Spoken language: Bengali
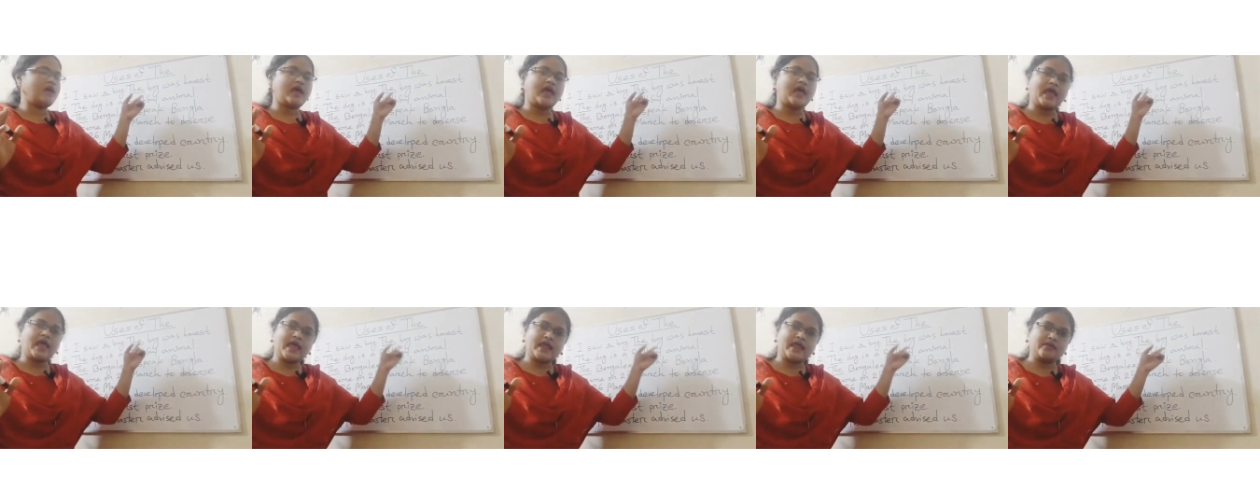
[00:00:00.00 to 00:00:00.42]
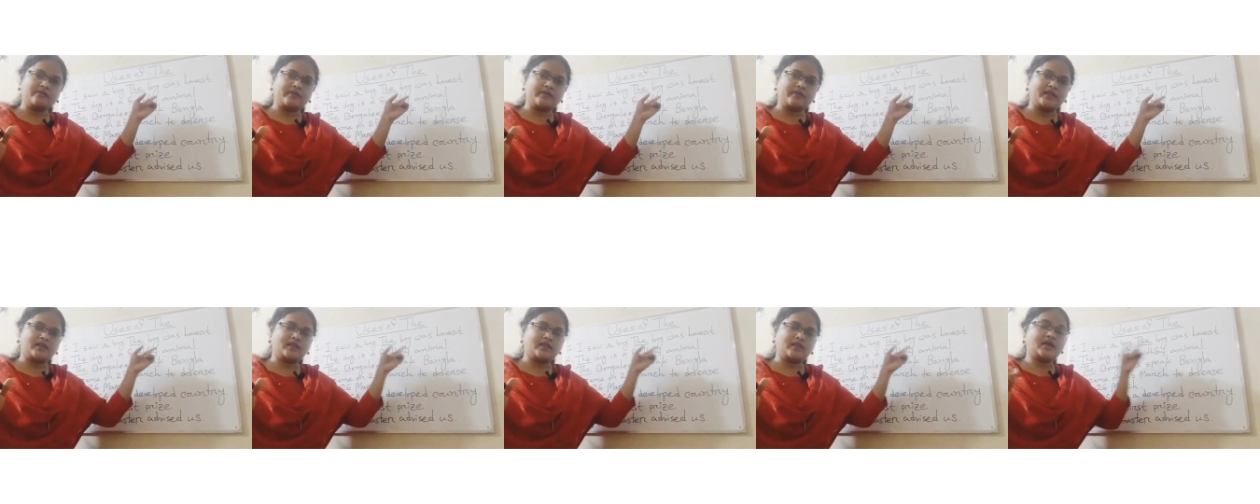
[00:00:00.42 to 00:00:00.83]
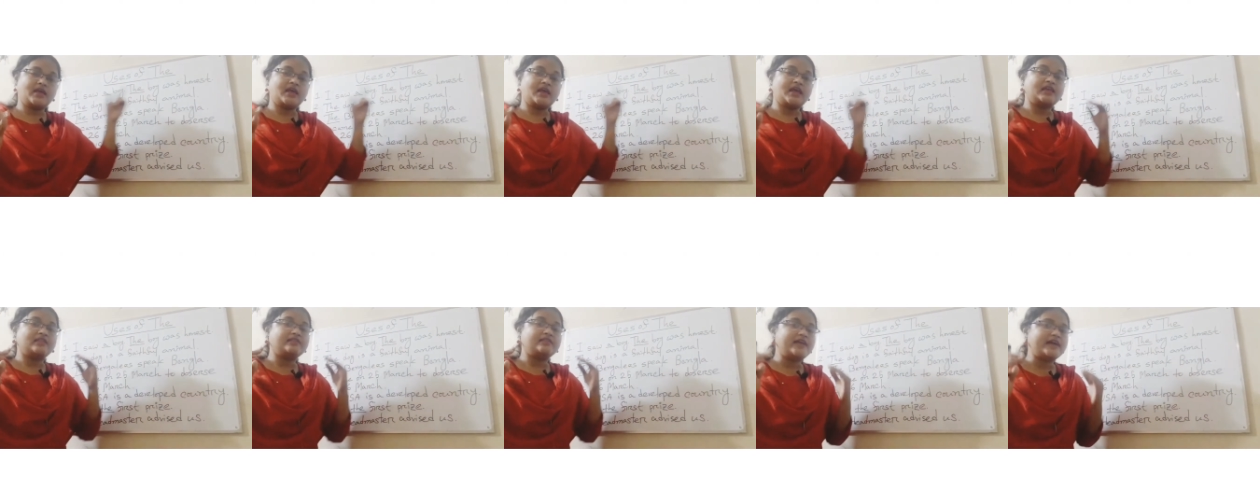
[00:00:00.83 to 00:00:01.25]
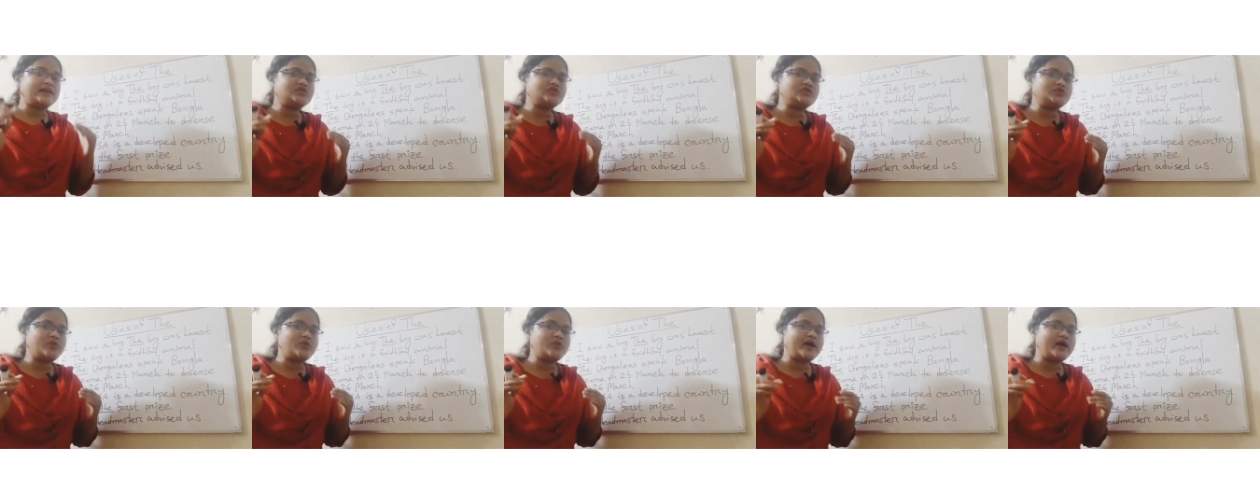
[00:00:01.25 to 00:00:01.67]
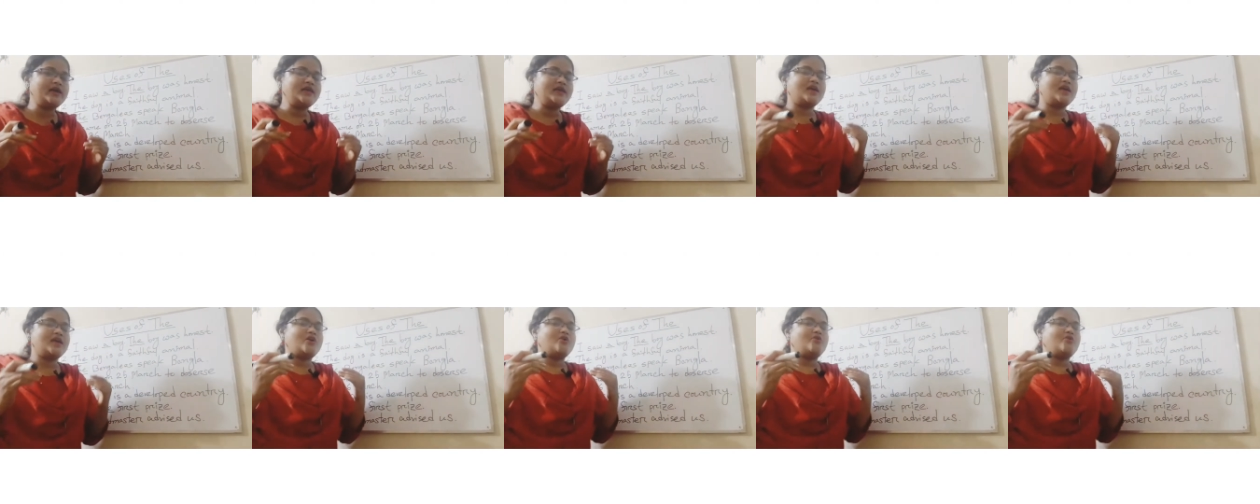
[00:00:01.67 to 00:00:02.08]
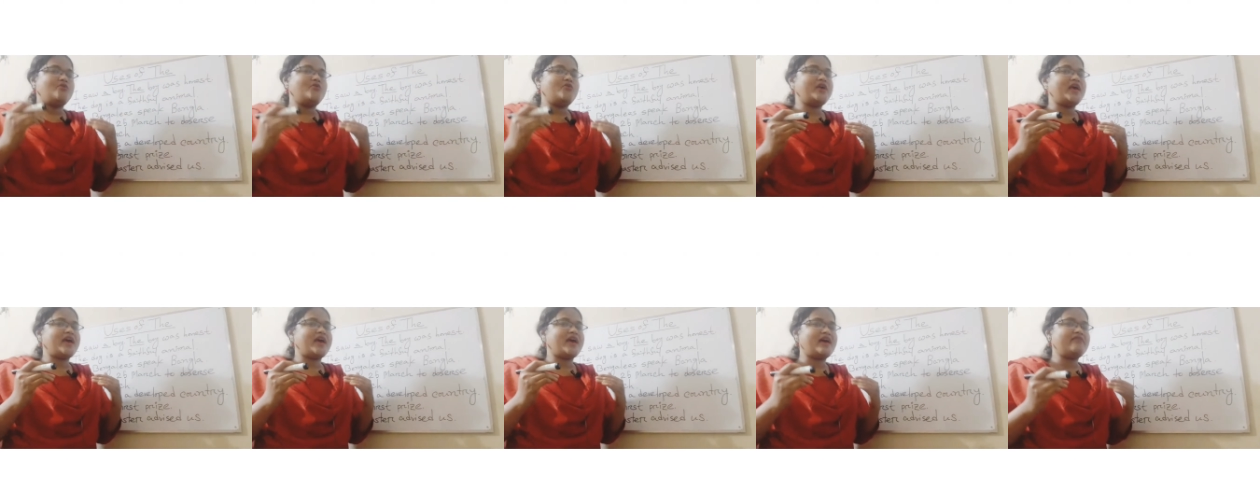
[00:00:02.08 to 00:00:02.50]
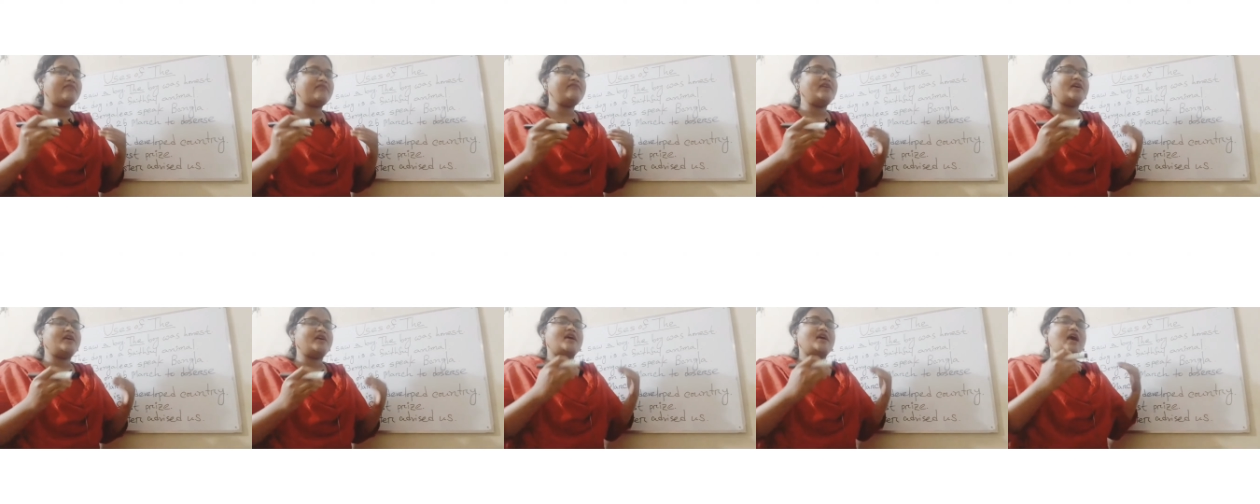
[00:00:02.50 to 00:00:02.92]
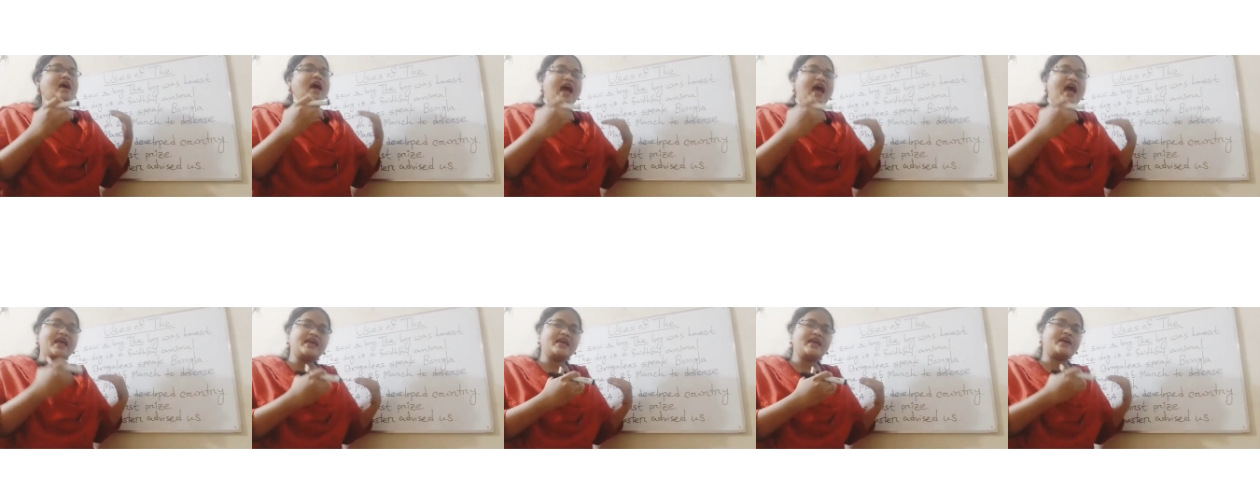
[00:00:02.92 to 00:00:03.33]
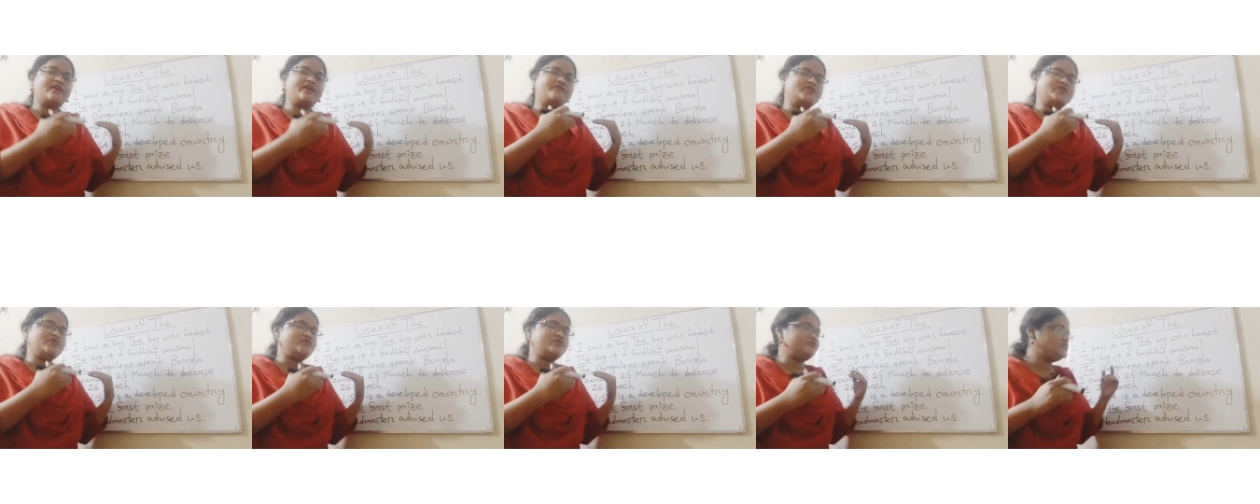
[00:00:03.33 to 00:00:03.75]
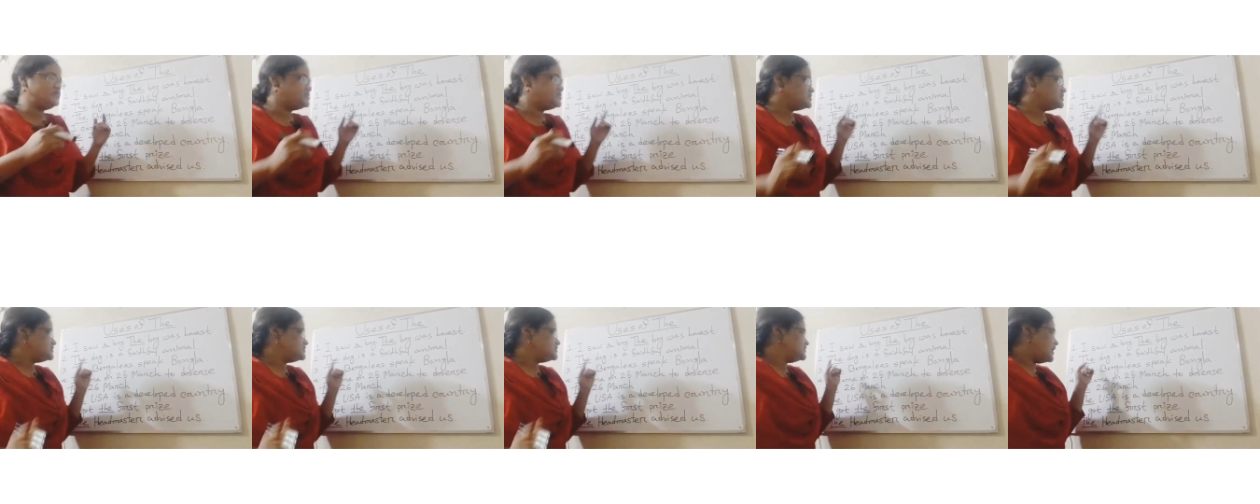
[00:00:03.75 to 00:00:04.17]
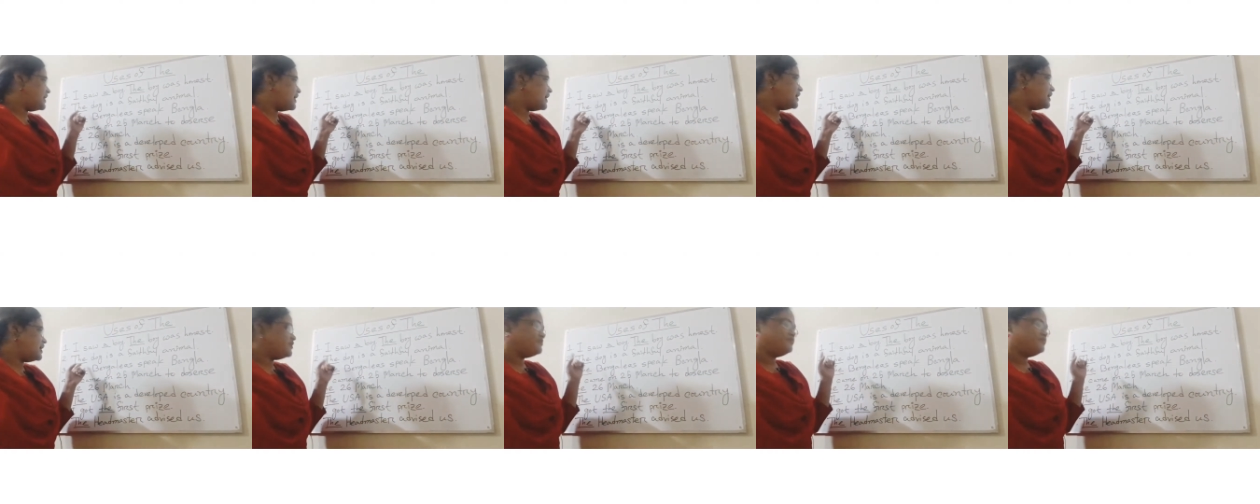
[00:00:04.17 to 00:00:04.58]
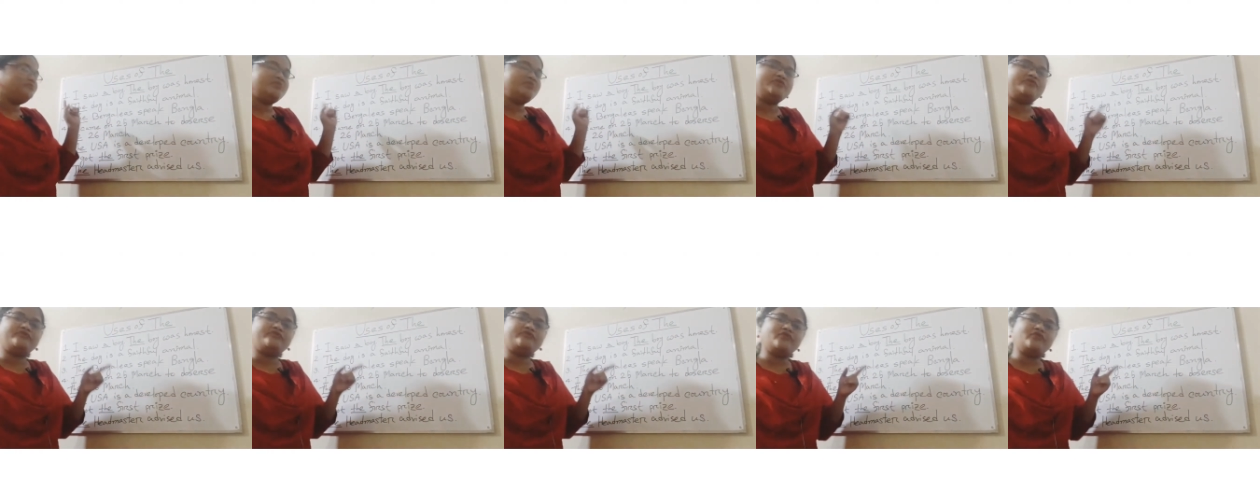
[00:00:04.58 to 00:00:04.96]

animal. That's why we have I have used the before